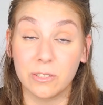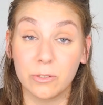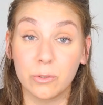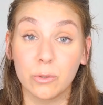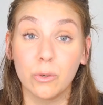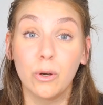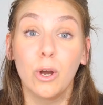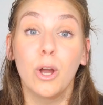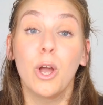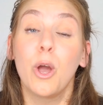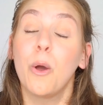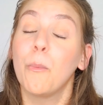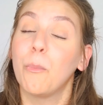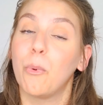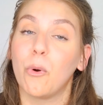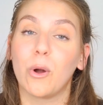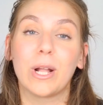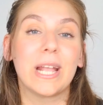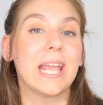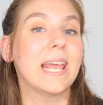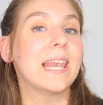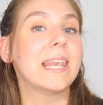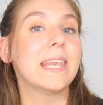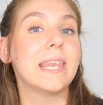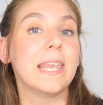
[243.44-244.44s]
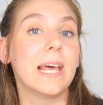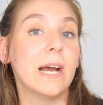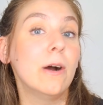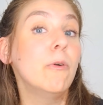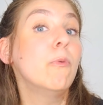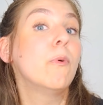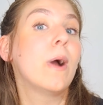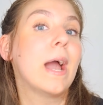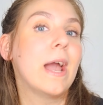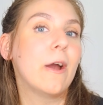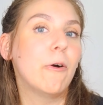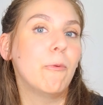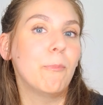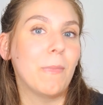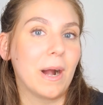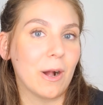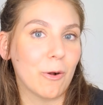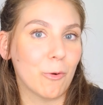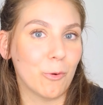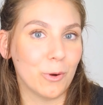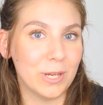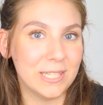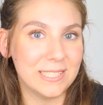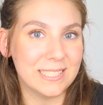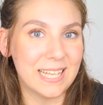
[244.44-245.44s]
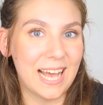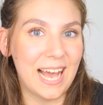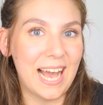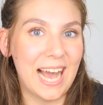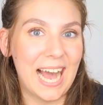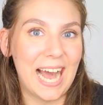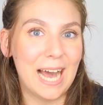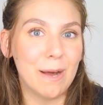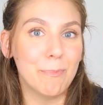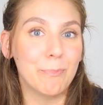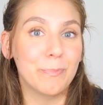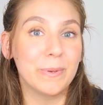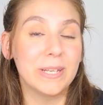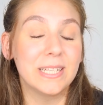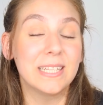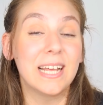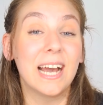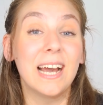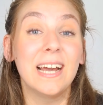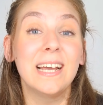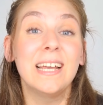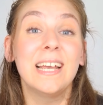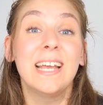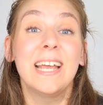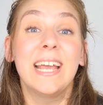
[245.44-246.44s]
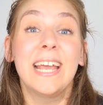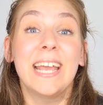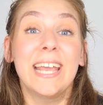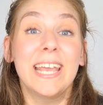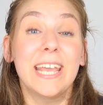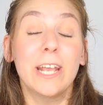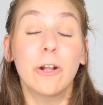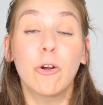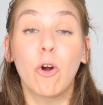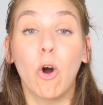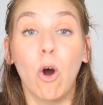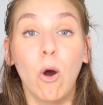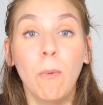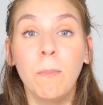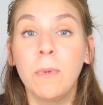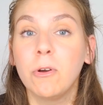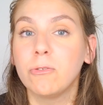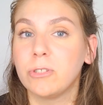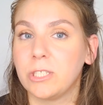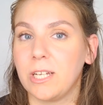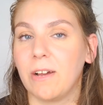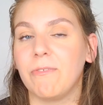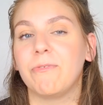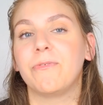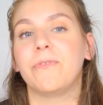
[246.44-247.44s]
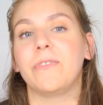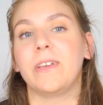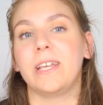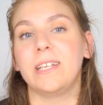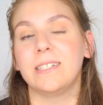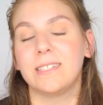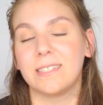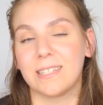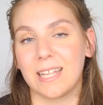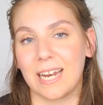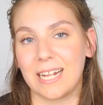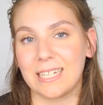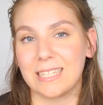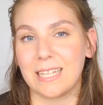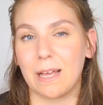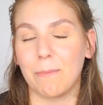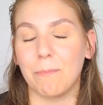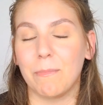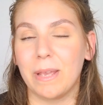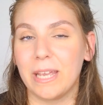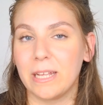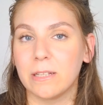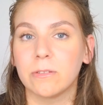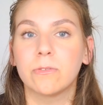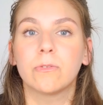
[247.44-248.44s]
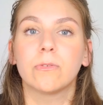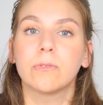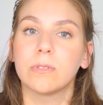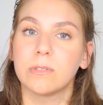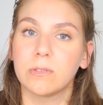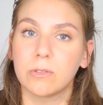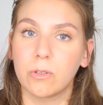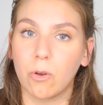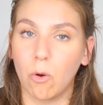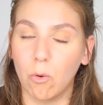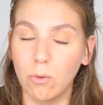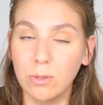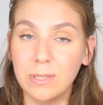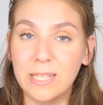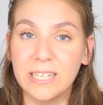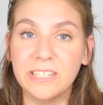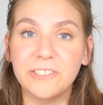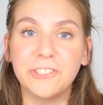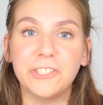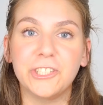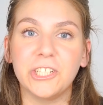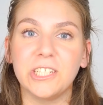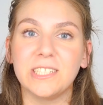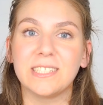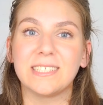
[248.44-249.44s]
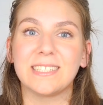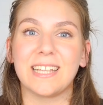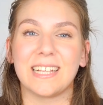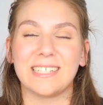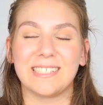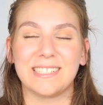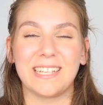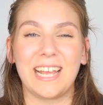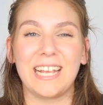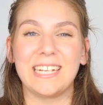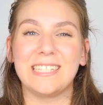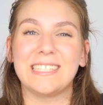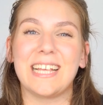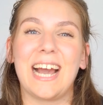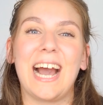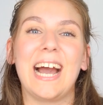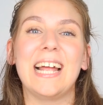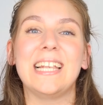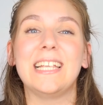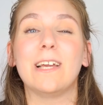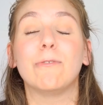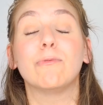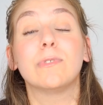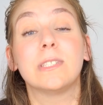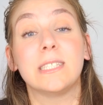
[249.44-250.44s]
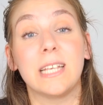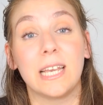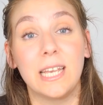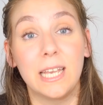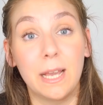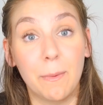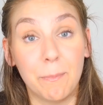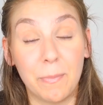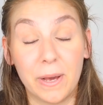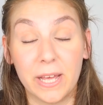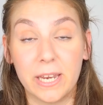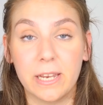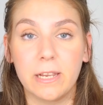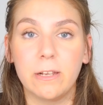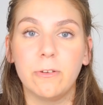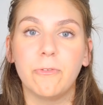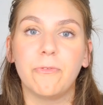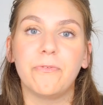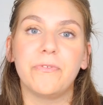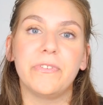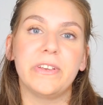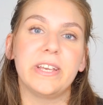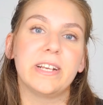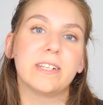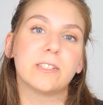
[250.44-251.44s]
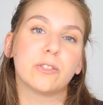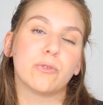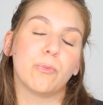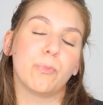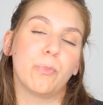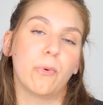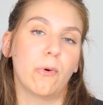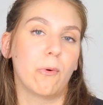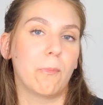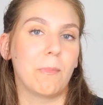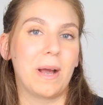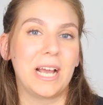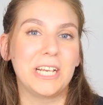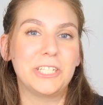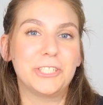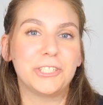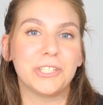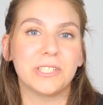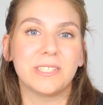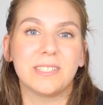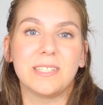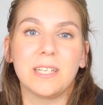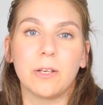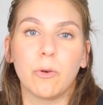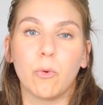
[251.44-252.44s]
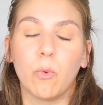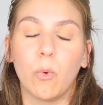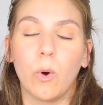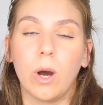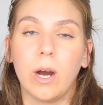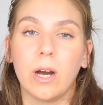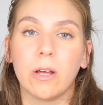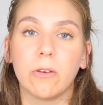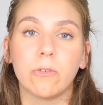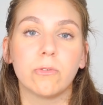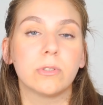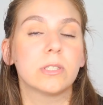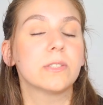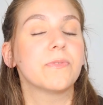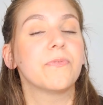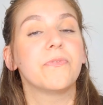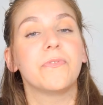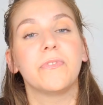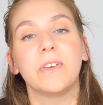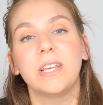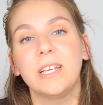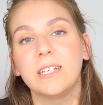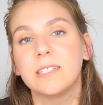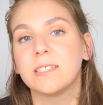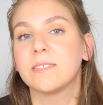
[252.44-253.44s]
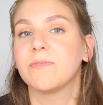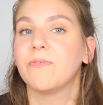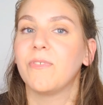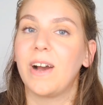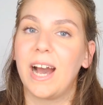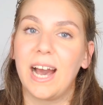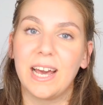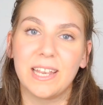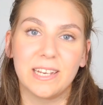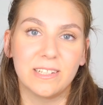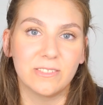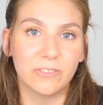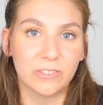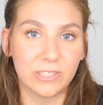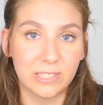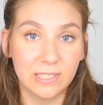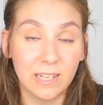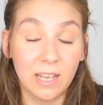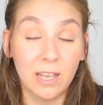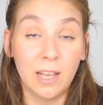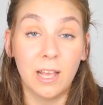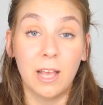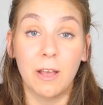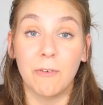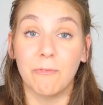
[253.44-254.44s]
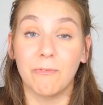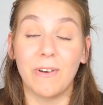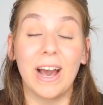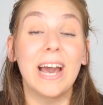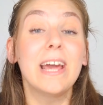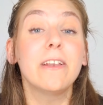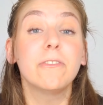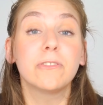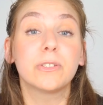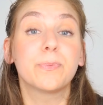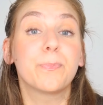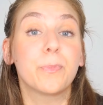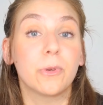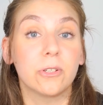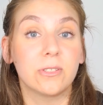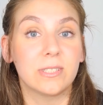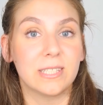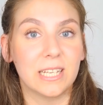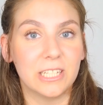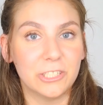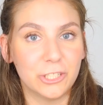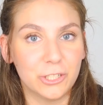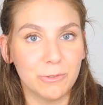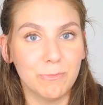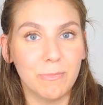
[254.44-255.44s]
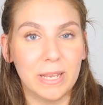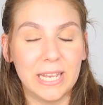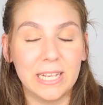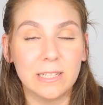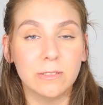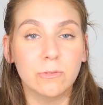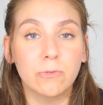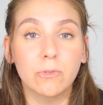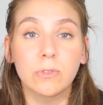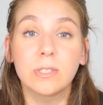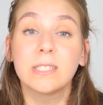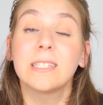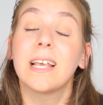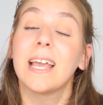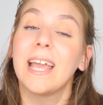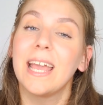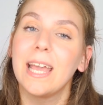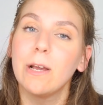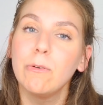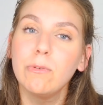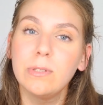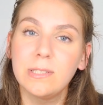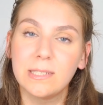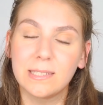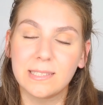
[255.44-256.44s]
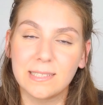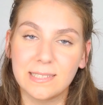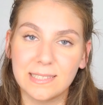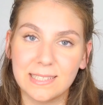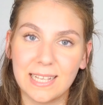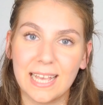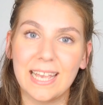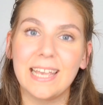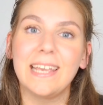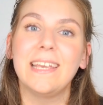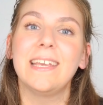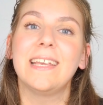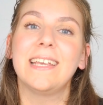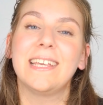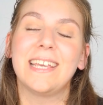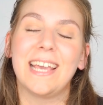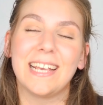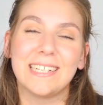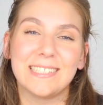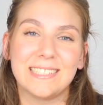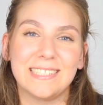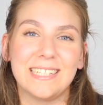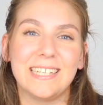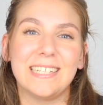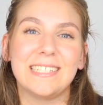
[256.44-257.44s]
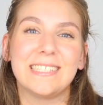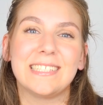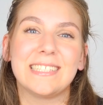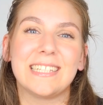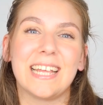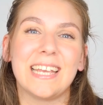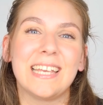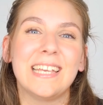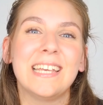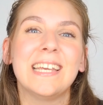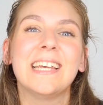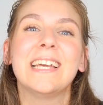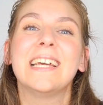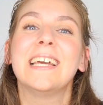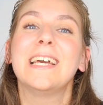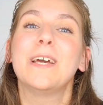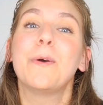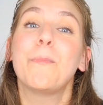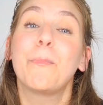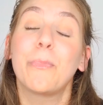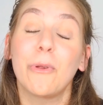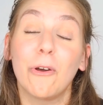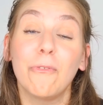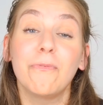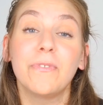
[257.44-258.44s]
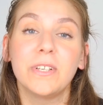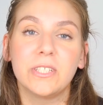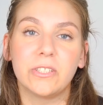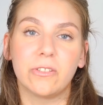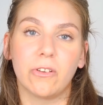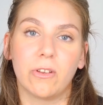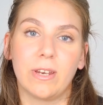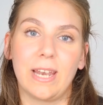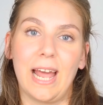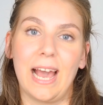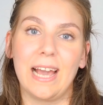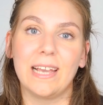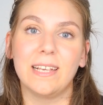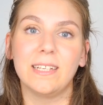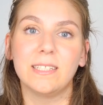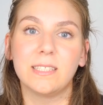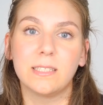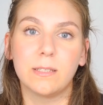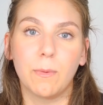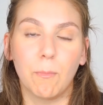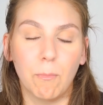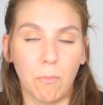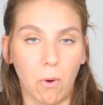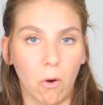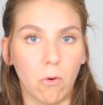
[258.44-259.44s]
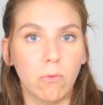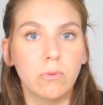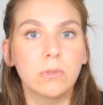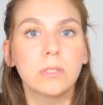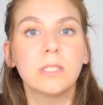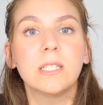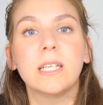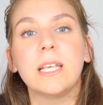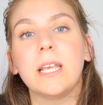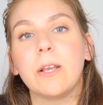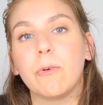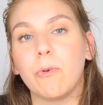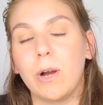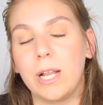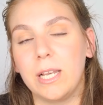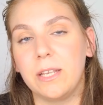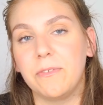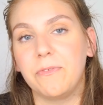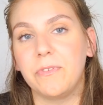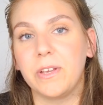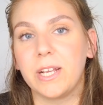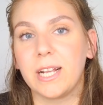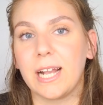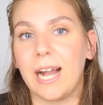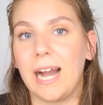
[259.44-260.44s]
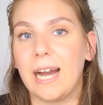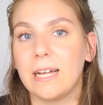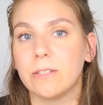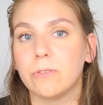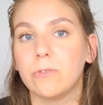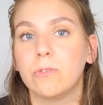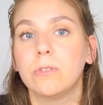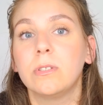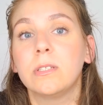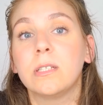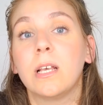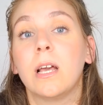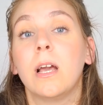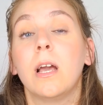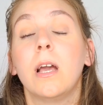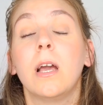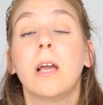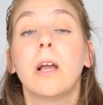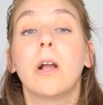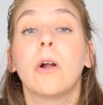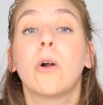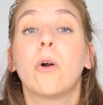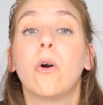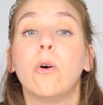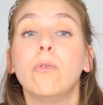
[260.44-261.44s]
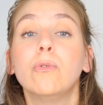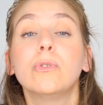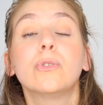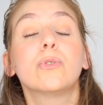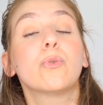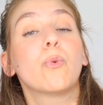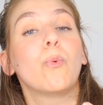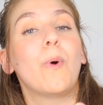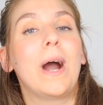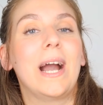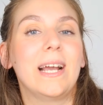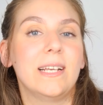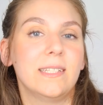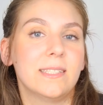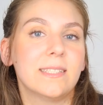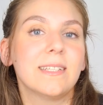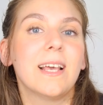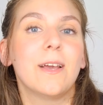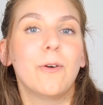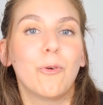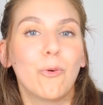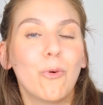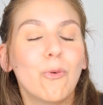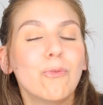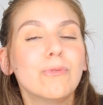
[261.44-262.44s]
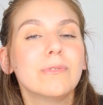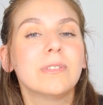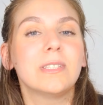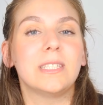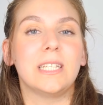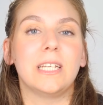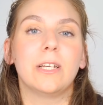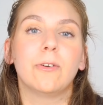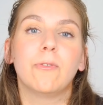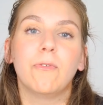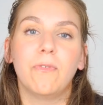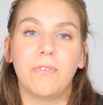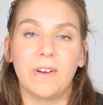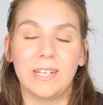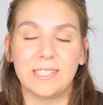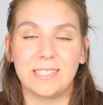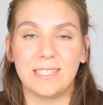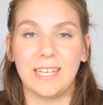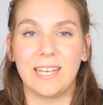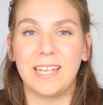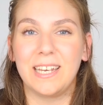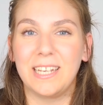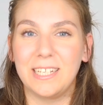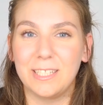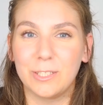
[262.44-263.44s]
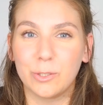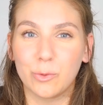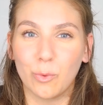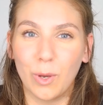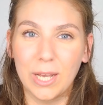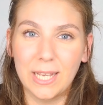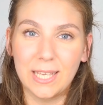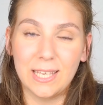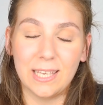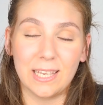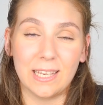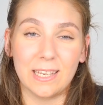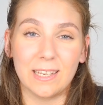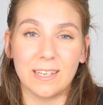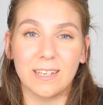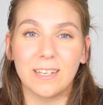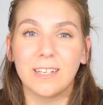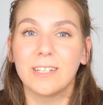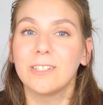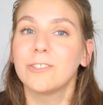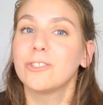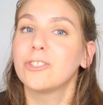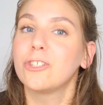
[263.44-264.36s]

isso, porque não é uma coisa rápida e como eu já fiz tratamentos com dentistas na Itália, usei aparelho fixo por mais de cinco anos, fiz vários, vários procedimentos, eu sei que existem profissionais bons e qualificados com os quais eu consigo fazer isso aqui.